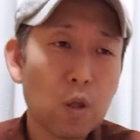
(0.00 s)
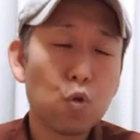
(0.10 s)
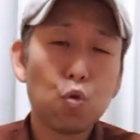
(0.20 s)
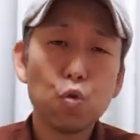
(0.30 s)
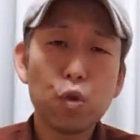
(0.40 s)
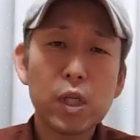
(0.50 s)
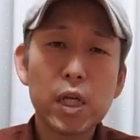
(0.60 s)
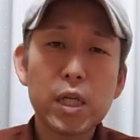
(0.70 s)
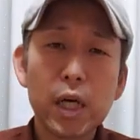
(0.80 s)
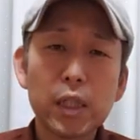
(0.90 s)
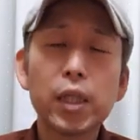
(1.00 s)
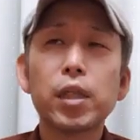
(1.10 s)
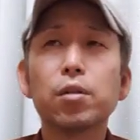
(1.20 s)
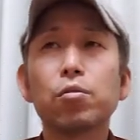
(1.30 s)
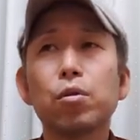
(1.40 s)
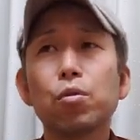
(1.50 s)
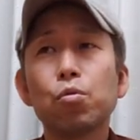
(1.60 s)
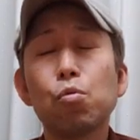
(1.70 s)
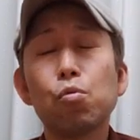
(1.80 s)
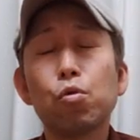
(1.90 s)
そういうことになりかねないんですけ
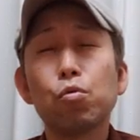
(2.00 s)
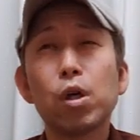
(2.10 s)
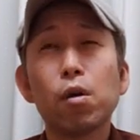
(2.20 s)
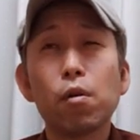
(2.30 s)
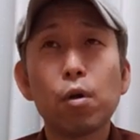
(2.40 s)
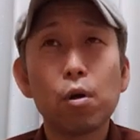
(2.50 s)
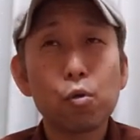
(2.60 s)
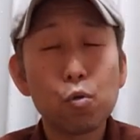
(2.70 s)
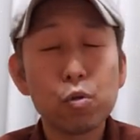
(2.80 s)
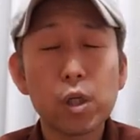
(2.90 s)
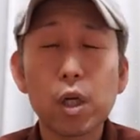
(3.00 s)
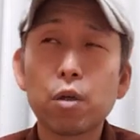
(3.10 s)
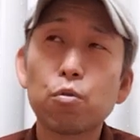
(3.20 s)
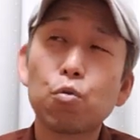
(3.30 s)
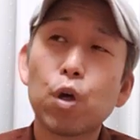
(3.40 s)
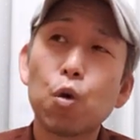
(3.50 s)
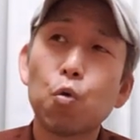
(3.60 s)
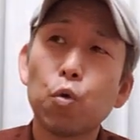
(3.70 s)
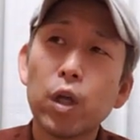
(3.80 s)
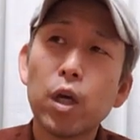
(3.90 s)
どこの曲なんかはこう曲だけ聴くと結
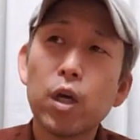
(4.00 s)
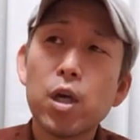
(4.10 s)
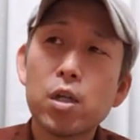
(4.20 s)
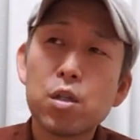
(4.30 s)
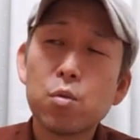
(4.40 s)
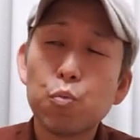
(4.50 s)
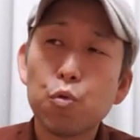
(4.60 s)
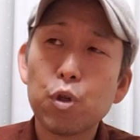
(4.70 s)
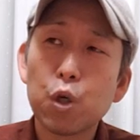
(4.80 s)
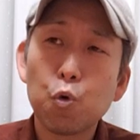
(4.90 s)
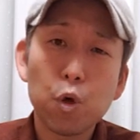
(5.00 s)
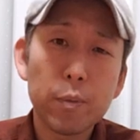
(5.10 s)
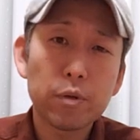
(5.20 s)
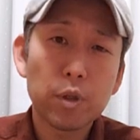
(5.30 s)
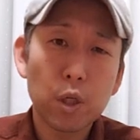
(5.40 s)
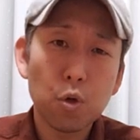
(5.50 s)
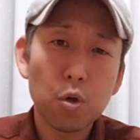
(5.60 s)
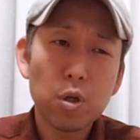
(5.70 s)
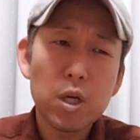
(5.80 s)
構ねシンプルに聞こえますけど